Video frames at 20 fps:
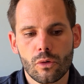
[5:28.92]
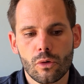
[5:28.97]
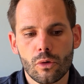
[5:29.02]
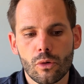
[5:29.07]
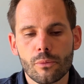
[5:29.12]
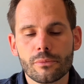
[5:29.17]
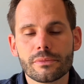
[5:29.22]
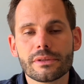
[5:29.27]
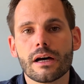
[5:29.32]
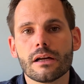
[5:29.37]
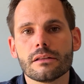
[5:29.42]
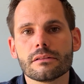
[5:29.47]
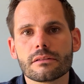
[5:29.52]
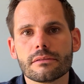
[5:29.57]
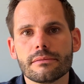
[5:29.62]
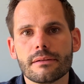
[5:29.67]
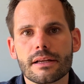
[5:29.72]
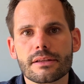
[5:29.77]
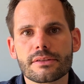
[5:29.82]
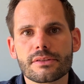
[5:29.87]
um dann
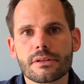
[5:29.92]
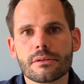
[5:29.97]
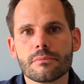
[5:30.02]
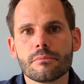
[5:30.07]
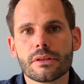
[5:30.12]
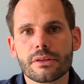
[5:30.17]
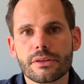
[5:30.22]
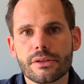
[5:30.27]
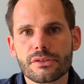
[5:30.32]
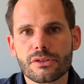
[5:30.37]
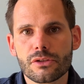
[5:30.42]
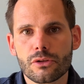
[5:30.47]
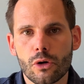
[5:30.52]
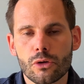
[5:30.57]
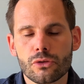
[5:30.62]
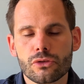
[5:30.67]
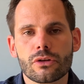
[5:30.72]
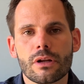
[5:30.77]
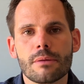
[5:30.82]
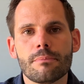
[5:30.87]
quasi mit diesem
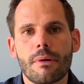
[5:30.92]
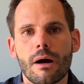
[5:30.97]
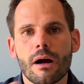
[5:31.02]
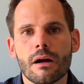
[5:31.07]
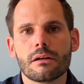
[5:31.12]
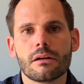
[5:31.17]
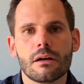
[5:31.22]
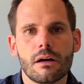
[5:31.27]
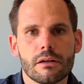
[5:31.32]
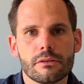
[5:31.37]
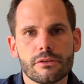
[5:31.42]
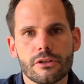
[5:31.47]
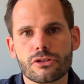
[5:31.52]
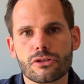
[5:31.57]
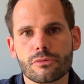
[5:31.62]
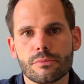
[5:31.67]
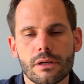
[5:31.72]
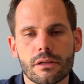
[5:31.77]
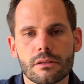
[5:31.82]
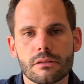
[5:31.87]
Konto eine Bankkarte
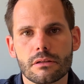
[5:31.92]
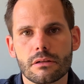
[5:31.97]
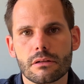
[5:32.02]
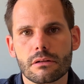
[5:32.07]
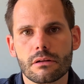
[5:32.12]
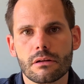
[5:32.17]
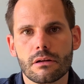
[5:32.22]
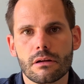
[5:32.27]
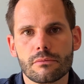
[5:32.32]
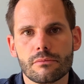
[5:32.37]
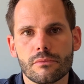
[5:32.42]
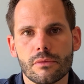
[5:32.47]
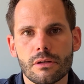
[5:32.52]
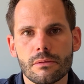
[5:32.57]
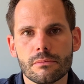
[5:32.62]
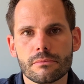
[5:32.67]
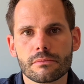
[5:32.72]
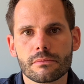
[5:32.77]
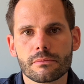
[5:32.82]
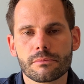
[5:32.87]
zu beantragen. Ja?
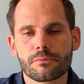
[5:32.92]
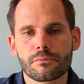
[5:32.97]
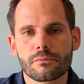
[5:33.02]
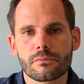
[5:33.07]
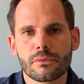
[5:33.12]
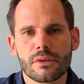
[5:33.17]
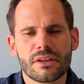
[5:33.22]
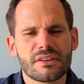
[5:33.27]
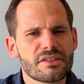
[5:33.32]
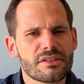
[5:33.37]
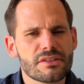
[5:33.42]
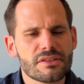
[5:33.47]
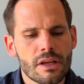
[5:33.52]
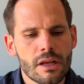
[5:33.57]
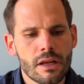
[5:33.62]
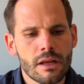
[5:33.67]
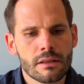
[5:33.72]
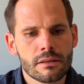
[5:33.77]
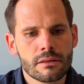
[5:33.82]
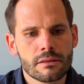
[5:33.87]
Das ist
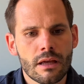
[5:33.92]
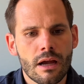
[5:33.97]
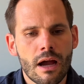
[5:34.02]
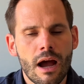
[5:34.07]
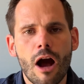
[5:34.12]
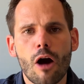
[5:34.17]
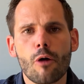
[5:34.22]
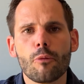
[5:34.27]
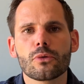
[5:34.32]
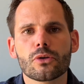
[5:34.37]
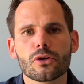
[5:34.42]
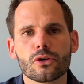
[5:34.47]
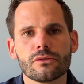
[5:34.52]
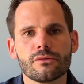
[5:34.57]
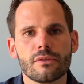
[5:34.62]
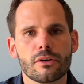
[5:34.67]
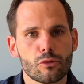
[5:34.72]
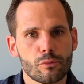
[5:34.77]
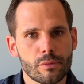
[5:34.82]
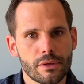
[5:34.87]
der Hauptgrund,
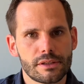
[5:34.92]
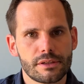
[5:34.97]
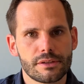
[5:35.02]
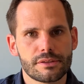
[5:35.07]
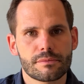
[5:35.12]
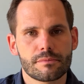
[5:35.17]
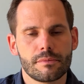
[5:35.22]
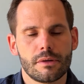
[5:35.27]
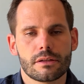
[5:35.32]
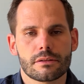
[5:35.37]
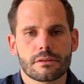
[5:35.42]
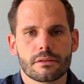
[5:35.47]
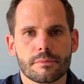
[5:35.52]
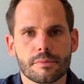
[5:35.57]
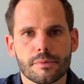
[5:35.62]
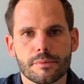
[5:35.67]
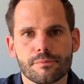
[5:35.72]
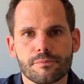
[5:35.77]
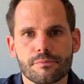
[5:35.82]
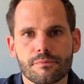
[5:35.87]
warum ich das gemacht habe.
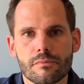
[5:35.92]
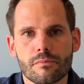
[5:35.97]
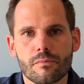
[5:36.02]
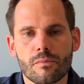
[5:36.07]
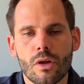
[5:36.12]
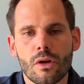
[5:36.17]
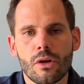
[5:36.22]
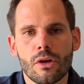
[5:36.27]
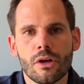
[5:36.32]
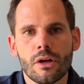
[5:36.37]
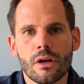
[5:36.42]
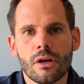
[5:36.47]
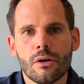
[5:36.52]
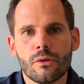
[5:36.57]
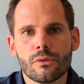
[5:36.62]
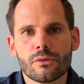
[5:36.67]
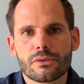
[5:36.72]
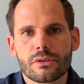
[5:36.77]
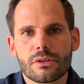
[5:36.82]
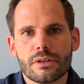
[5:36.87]

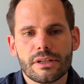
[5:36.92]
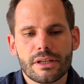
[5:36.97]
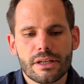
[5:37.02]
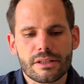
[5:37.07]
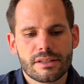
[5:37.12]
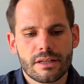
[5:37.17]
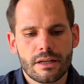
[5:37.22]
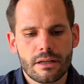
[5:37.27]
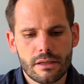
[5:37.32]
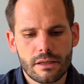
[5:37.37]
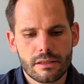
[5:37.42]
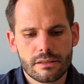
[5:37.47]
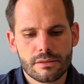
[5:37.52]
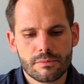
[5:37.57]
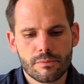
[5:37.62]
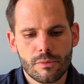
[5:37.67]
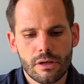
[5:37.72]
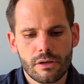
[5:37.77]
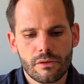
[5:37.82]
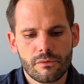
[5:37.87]
Und ich erzähle jetzt
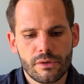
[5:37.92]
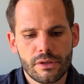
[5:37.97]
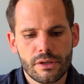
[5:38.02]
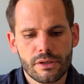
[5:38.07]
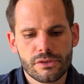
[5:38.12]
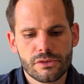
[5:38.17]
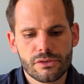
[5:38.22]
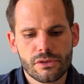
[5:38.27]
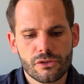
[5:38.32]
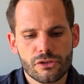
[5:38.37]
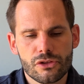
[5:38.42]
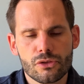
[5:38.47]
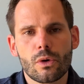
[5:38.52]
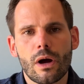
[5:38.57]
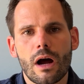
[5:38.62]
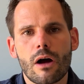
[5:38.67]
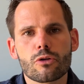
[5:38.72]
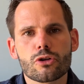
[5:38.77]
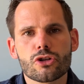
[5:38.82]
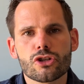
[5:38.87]
mal, wie das so
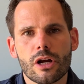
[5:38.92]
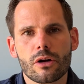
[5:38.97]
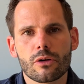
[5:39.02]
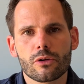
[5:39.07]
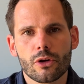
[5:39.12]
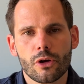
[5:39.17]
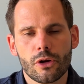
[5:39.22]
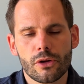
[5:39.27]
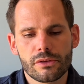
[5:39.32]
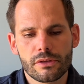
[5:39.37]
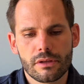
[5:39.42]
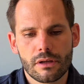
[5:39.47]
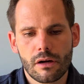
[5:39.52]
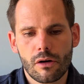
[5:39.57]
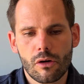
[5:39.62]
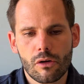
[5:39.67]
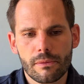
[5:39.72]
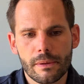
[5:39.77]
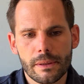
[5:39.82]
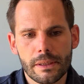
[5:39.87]
ausschauen könnte,
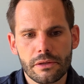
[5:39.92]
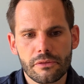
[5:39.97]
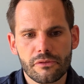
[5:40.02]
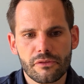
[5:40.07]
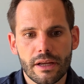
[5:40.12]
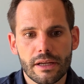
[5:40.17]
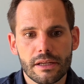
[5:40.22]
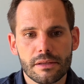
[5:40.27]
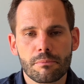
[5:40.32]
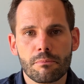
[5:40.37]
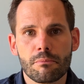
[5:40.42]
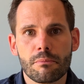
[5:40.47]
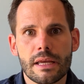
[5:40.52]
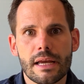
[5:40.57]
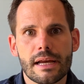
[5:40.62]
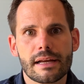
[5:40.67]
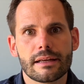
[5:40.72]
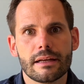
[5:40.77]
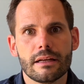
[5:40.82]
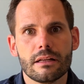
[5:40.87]
auch wenn ich vielleicht
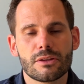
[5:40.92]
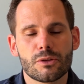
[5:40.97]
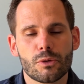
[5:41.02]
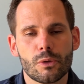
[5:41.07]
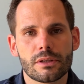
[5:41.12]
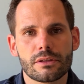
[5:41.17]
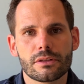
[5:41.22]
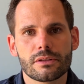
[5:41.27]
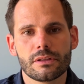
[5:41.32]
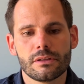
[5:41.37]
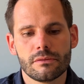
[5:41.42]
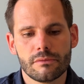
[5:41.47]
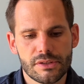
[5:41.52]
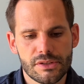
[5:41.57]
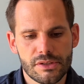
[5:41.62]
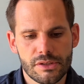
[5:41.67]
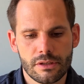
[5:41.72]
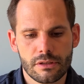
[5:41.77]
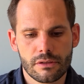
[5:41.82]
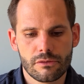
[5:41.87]
mehr Geld dort
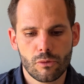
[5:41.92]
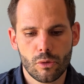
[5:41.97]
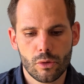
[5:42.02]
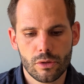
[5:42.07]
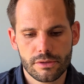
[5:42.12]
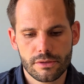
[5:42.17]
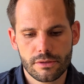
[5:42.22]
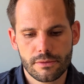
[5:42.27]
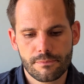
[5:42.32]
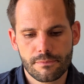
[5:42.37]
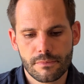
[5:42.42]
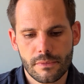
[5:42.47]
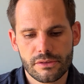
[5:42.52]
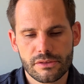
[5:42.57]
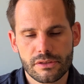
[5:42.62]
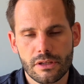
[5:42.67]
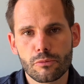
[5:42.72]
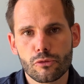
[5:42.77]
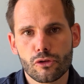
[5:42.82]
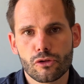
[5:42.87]
investieren wollte. Es
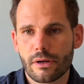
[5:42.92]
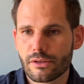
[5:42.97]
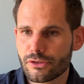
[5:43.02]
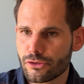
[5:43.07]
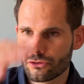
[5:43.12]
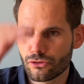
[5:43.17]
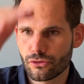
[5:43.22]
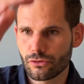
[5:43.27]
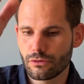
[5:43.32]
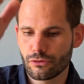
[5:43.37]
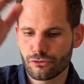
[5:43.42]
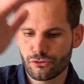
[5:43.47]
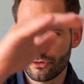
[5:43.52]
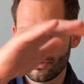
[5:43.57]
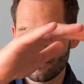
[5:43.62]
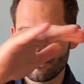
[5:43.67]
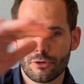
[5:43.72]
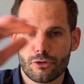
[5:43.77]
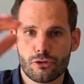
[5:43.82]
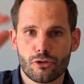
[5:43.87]
gibt quasi so, so eine
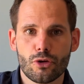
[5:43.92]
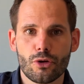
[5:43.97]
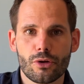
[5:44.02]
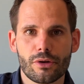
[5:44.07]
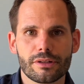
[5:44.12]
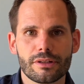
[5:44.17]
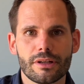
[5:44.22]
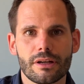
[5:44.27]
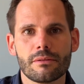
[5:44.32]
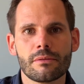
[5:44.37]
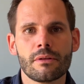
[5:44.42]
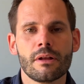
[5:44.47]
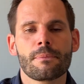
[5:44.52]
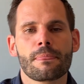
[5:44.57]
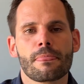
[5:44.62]
Broschüre dann